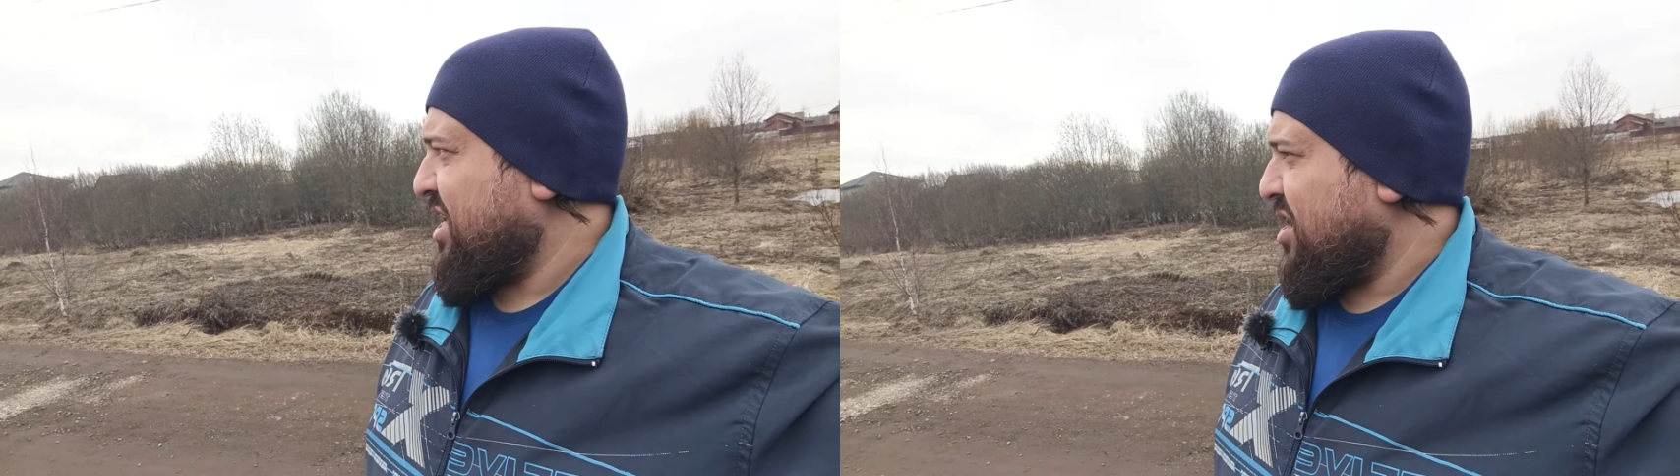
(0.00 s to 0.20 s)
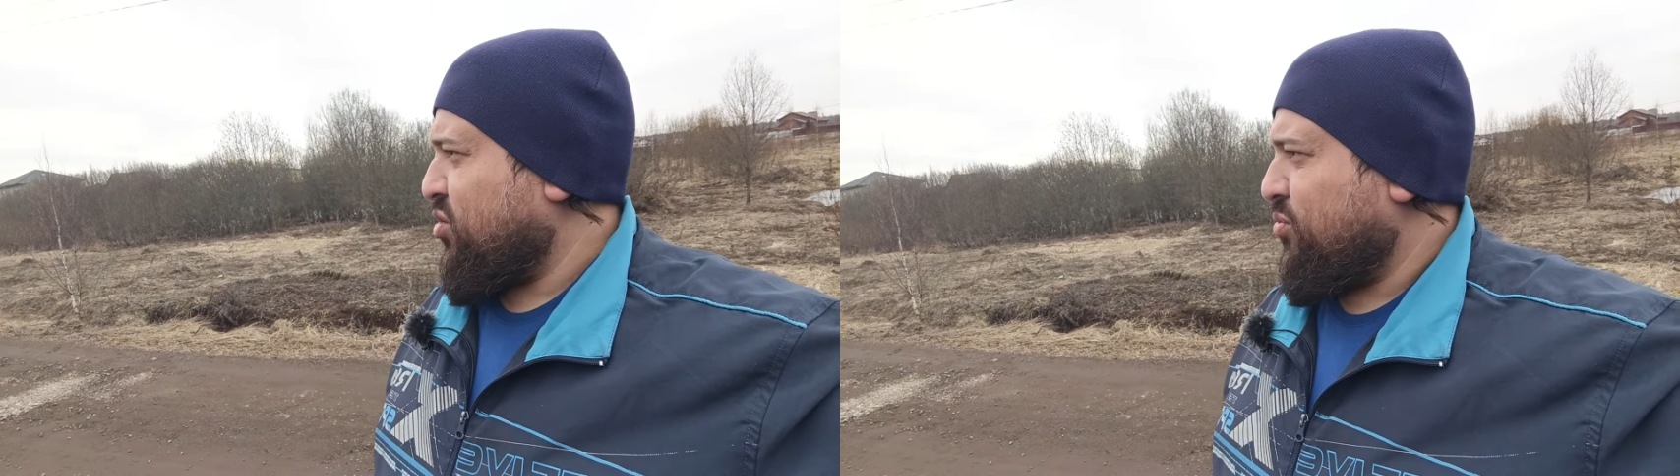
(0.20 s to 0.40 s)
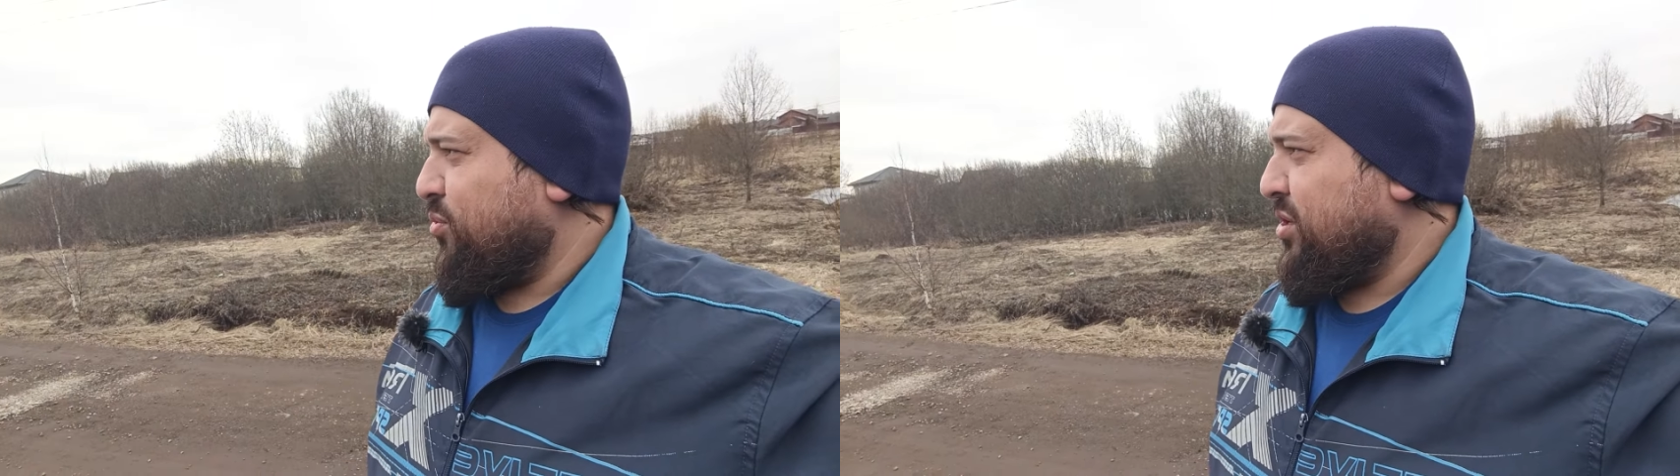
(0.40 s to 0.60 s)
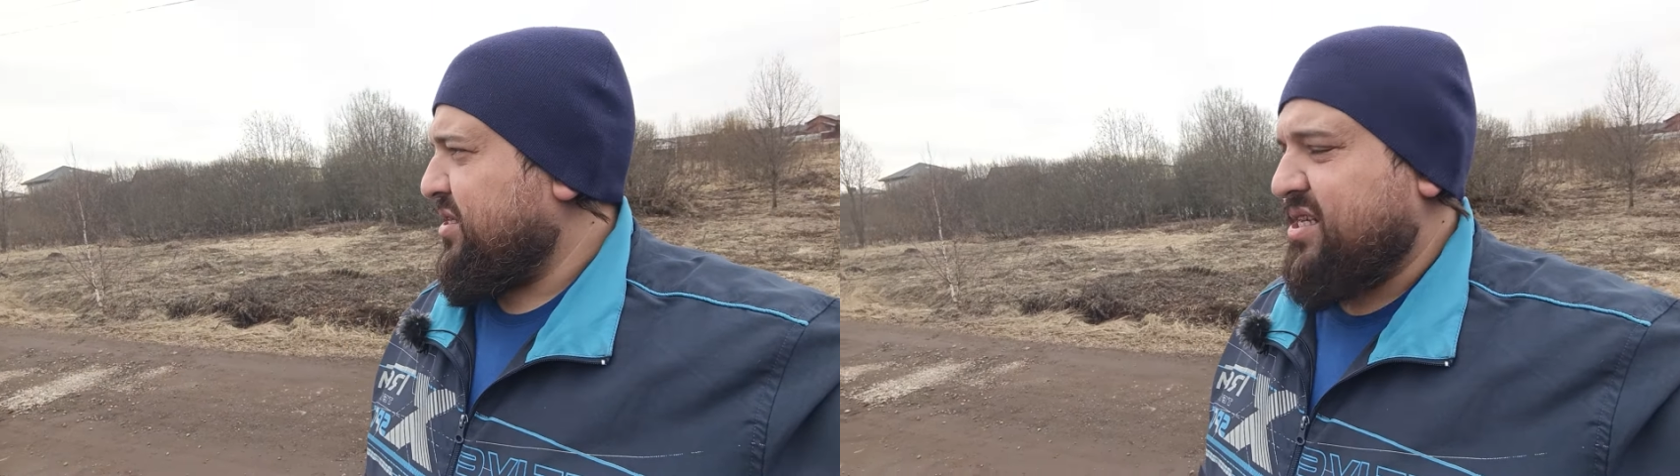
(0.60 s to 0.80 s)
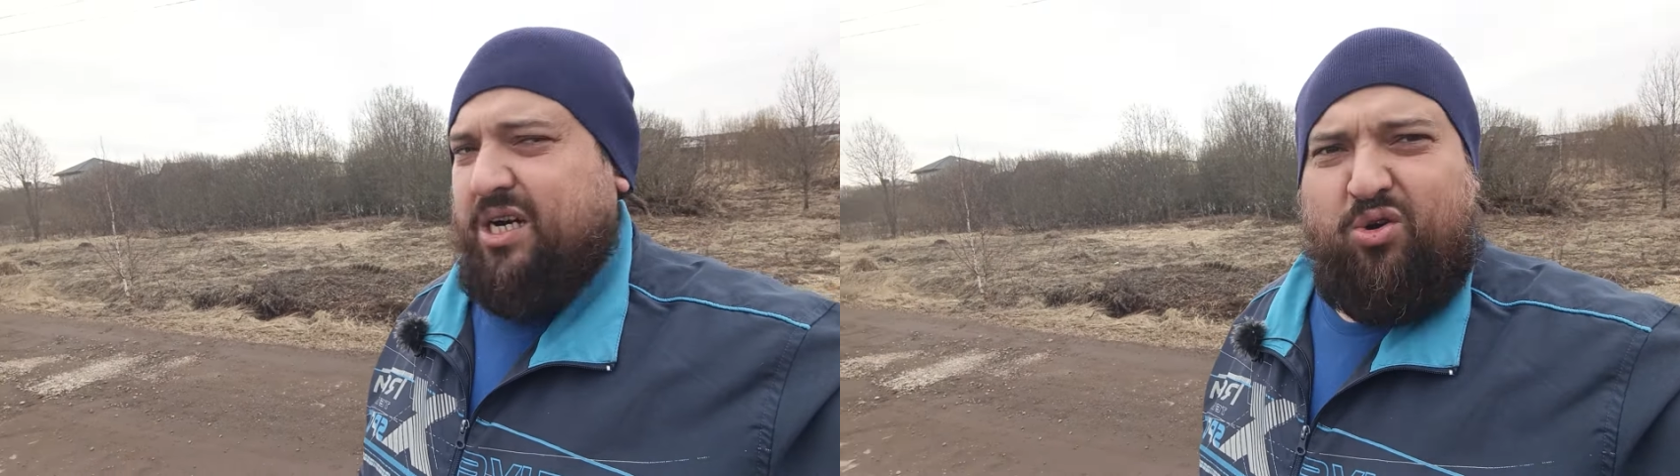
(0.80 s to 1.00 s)
как и у более
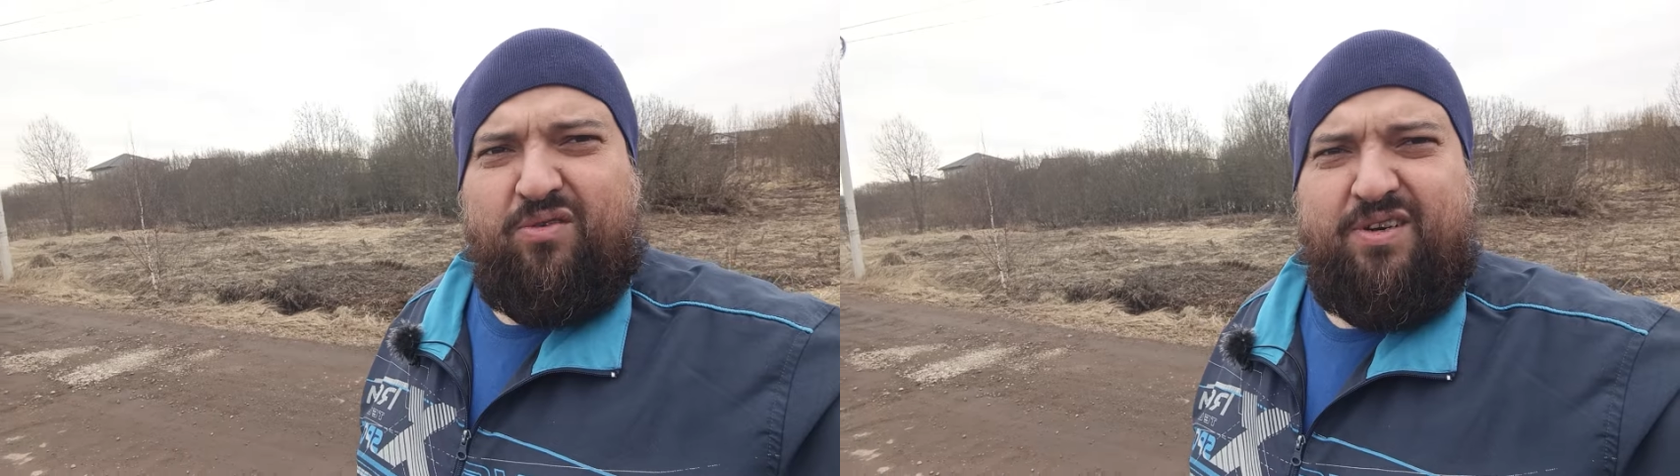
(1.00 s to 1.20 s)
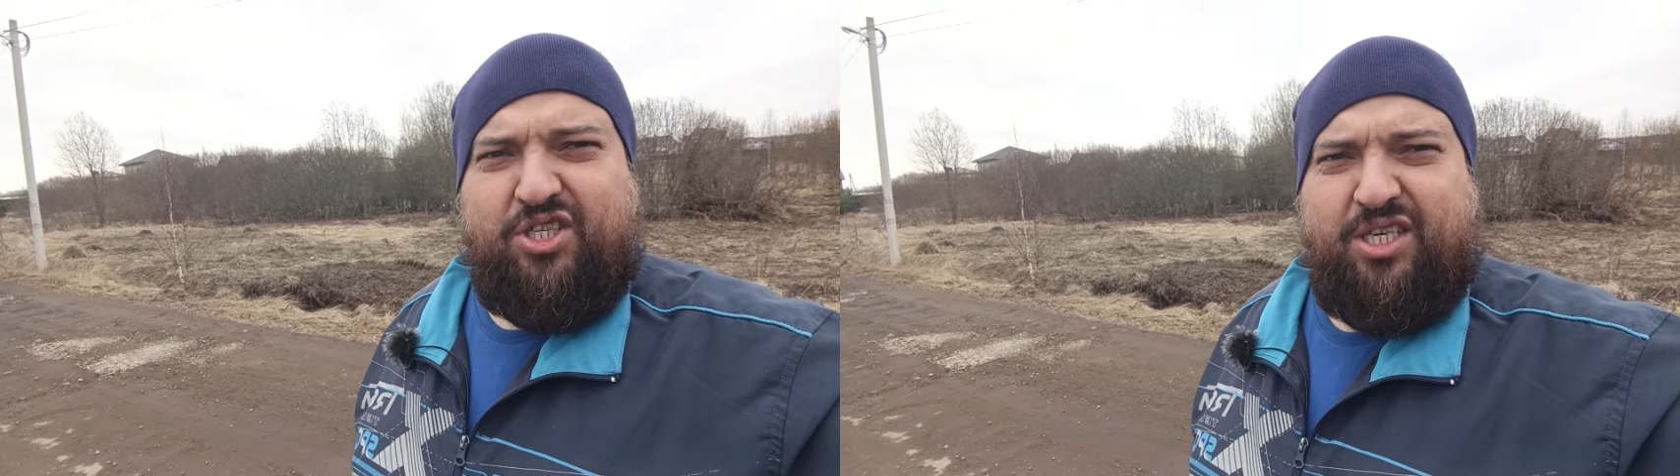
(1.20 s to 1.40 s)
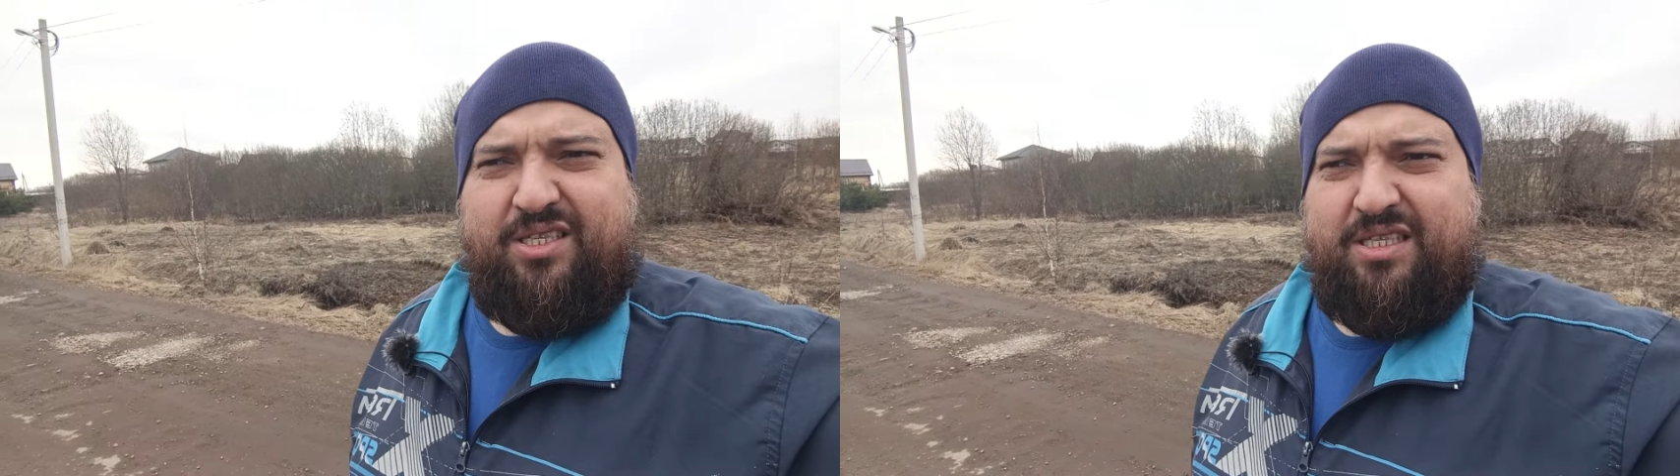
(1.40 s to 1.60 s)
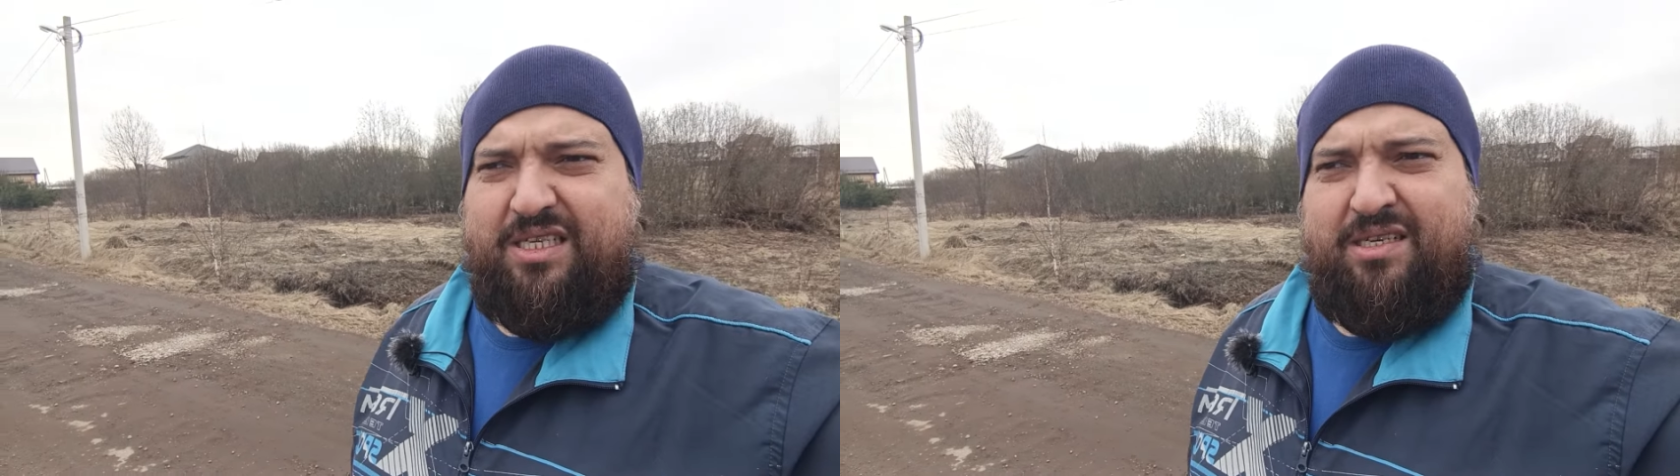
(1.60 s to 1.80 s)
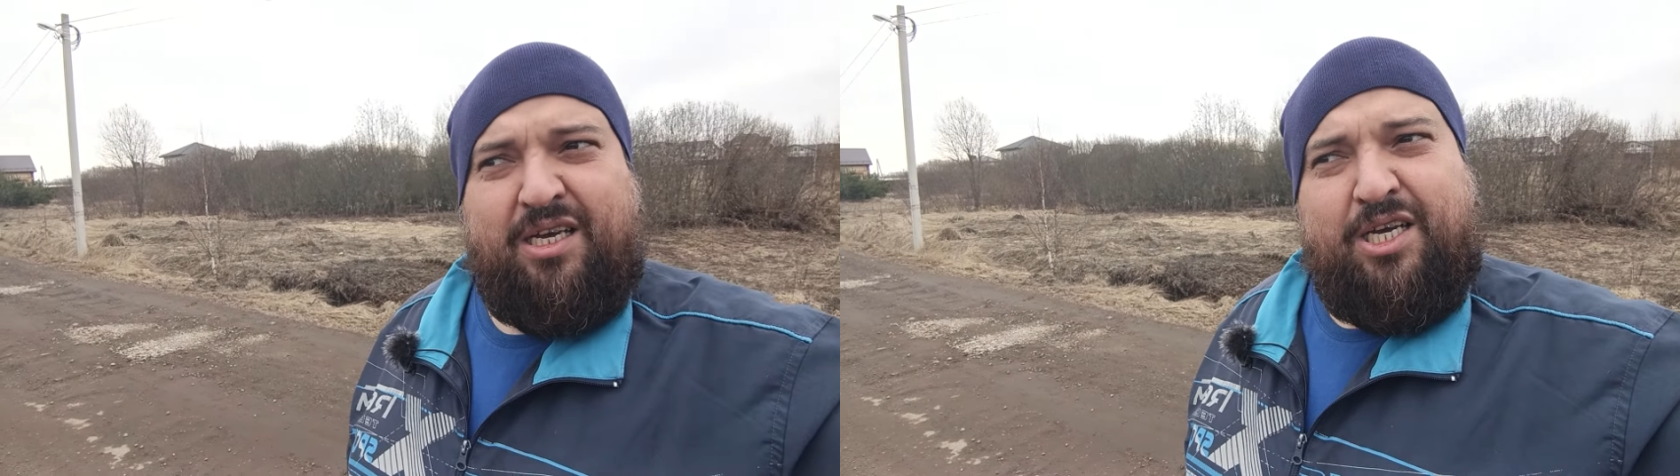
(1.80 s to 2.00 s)
дорогого ошейника,